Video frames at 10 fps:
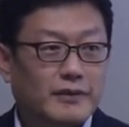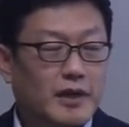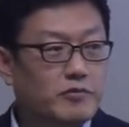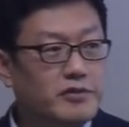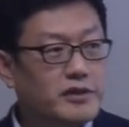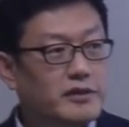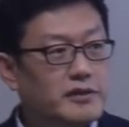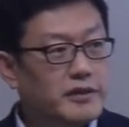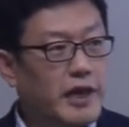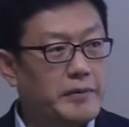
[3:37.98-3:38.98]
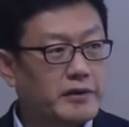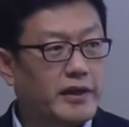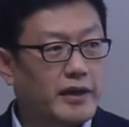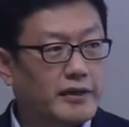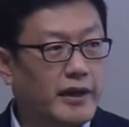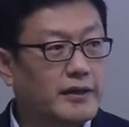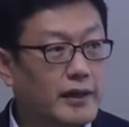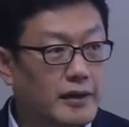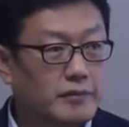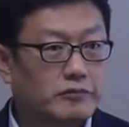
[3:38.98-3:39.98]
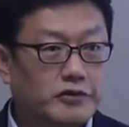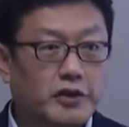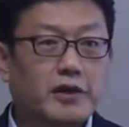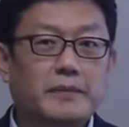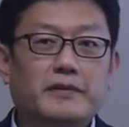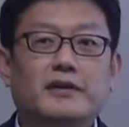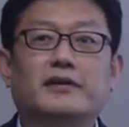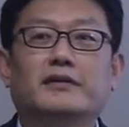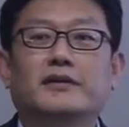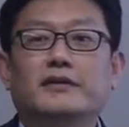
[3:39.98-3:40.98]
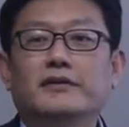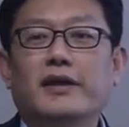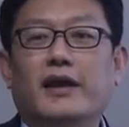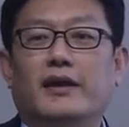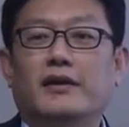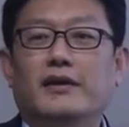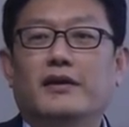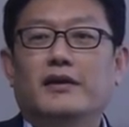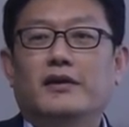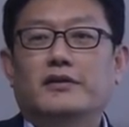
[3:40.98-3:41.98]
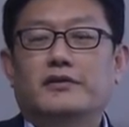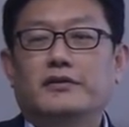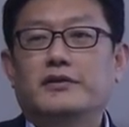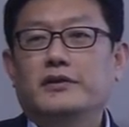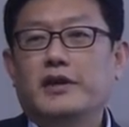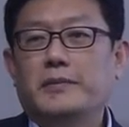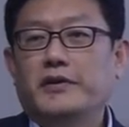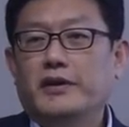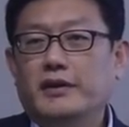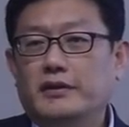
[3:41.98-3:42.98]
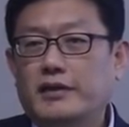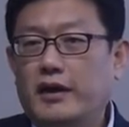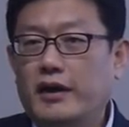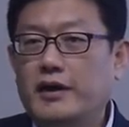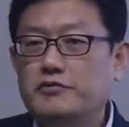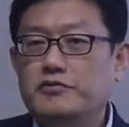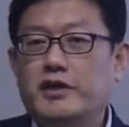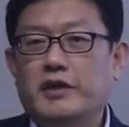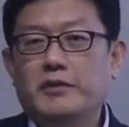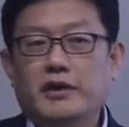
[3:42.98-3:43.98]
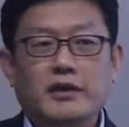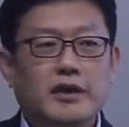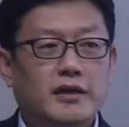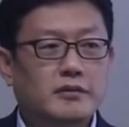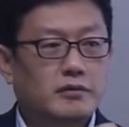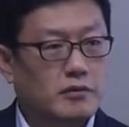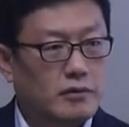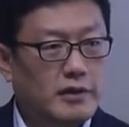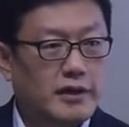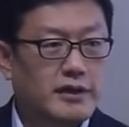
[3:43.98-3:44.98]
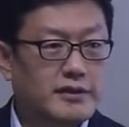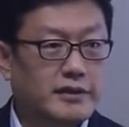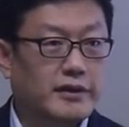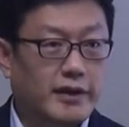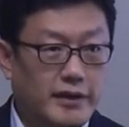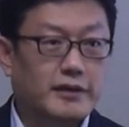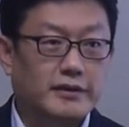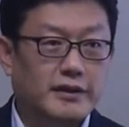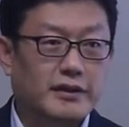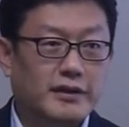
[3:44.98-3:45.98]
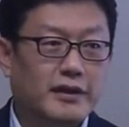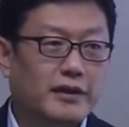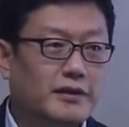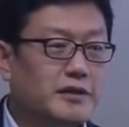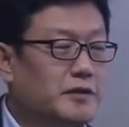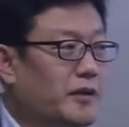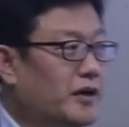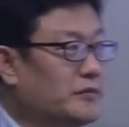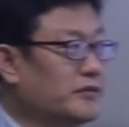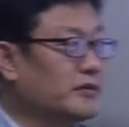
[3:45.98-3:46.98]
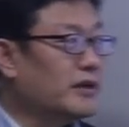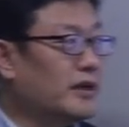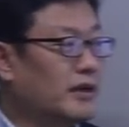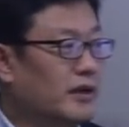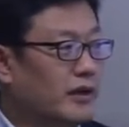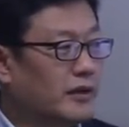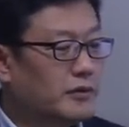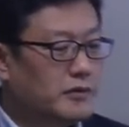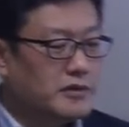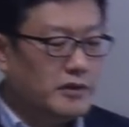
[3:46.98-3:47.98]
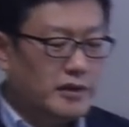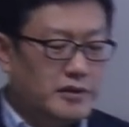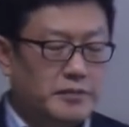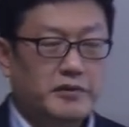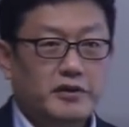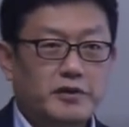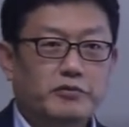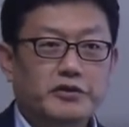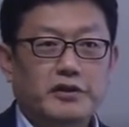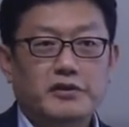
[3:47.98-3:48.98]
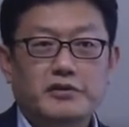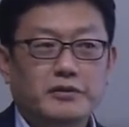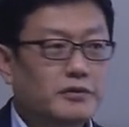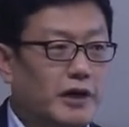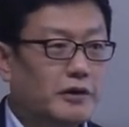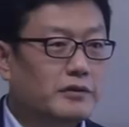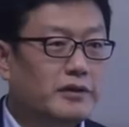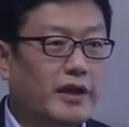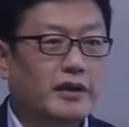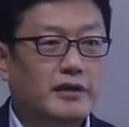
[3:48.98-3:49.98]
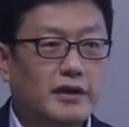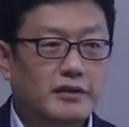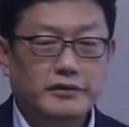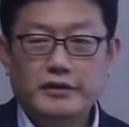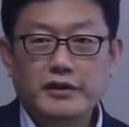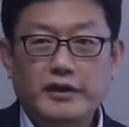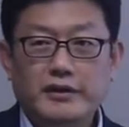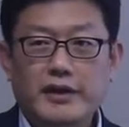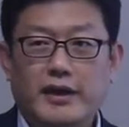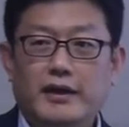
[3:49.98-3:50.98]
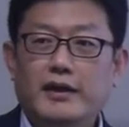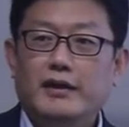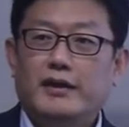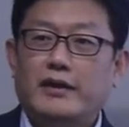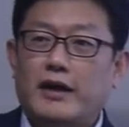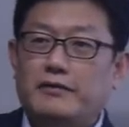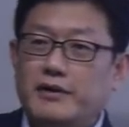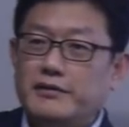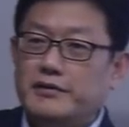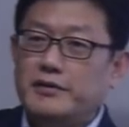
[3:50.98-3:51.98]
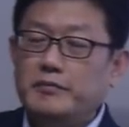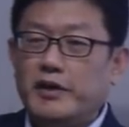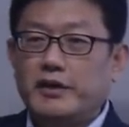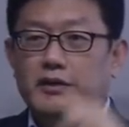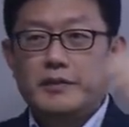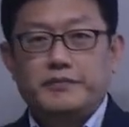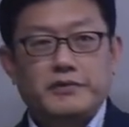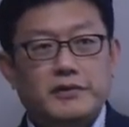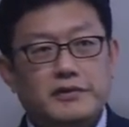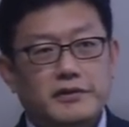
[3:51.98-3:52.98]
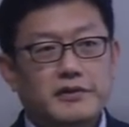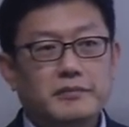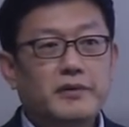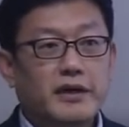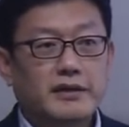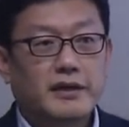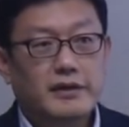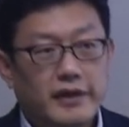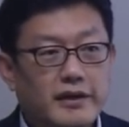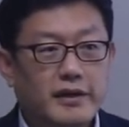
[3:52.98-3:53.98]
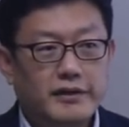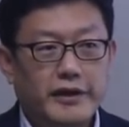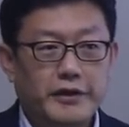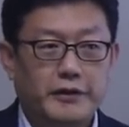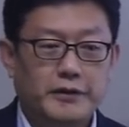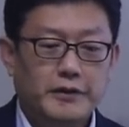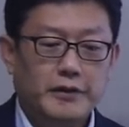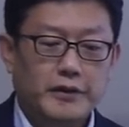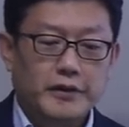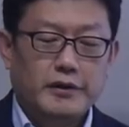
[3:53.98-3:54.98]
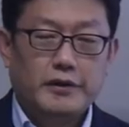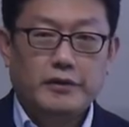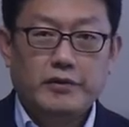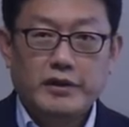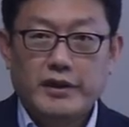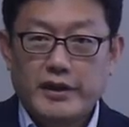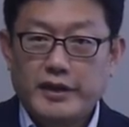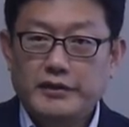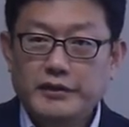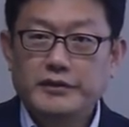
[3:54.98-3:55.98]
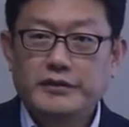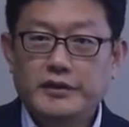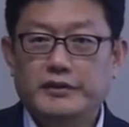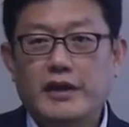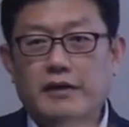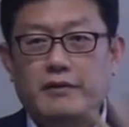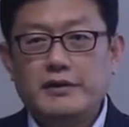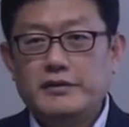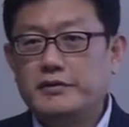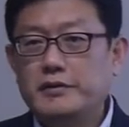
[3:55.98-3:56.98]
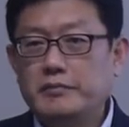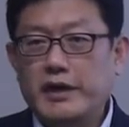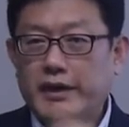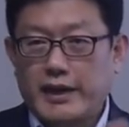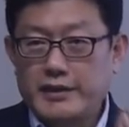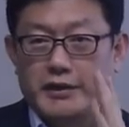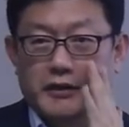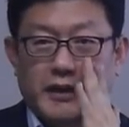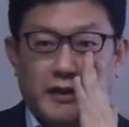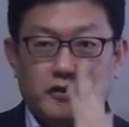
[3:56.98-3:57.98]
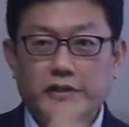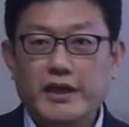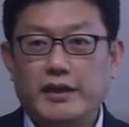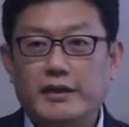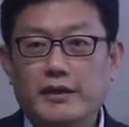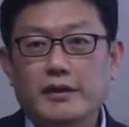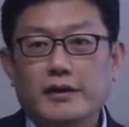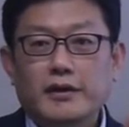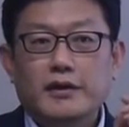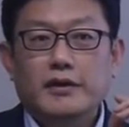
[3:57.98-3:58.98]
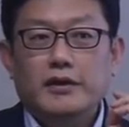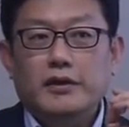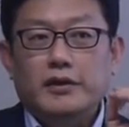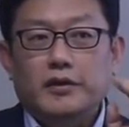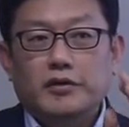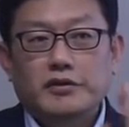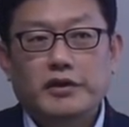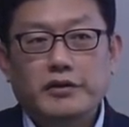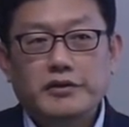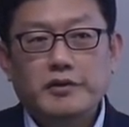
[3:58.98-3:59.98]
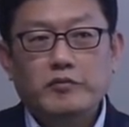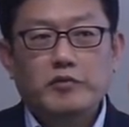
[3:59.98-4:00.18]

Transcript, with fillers: 그러니까 물질은 지금 개벽되게 돼 있다. 무섭게 변할 거다. 그런데 정신 개벽이 따라가 주지 않으면 인간은 곤란한 지경에 갈 거다. 그러니까 지금 많은 분들이 인공지능이 지금 이렇게 무섭게 치고 나오는데 인간 어떻게 되느냐? 그러니까 낙관적 전망이냐 부정적 전망이냐를 얘기할 때요. 어, 우리나라의 어른들은 낙관적 전망이 아니라요. 단순히 정신